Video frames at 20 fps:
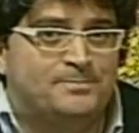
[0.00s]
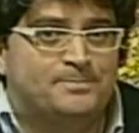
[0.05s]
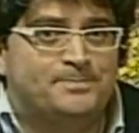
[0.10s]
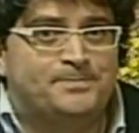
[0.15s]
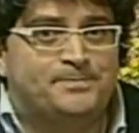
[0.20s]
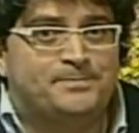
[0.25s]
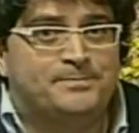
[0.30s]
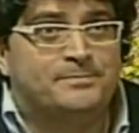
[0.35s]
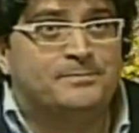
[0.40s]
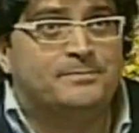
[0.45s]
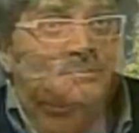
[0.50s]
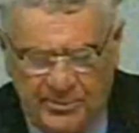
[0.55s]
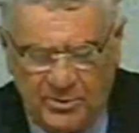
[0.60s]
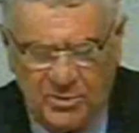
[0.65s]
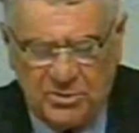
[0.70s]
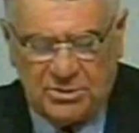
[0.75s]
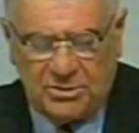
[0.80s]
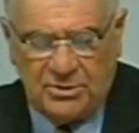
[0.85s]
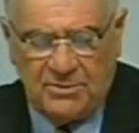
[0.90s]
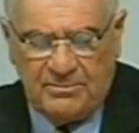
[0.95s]
metteremo a
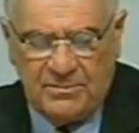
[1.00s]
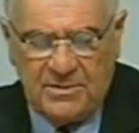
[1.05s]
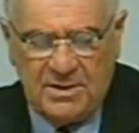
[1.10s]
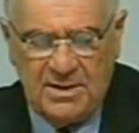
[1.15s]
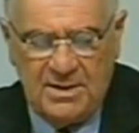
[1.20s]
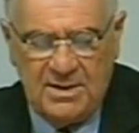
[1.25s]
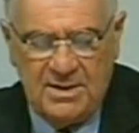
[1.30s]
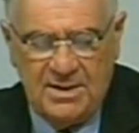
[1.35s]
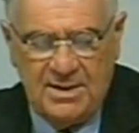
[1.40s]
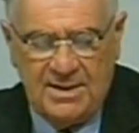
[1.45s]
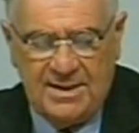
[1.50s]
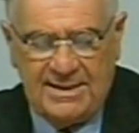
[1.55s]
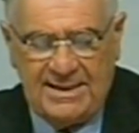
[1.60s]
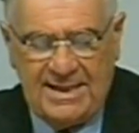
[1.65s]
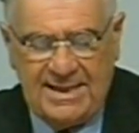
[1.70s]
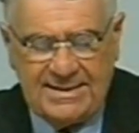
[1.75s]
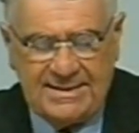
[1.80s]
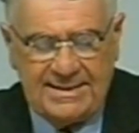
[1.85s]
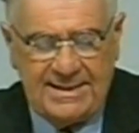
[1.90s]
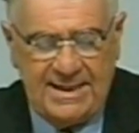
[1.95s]
posto.
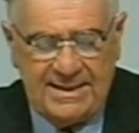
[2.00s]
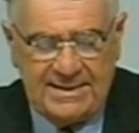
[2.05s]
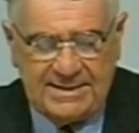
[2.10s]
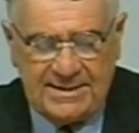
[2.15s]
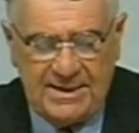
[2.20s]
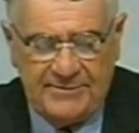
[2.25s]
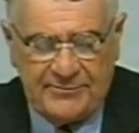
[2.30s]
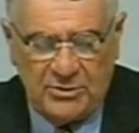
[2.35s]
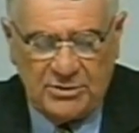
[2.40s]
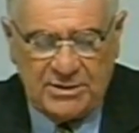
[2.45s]
Grazie a Stefano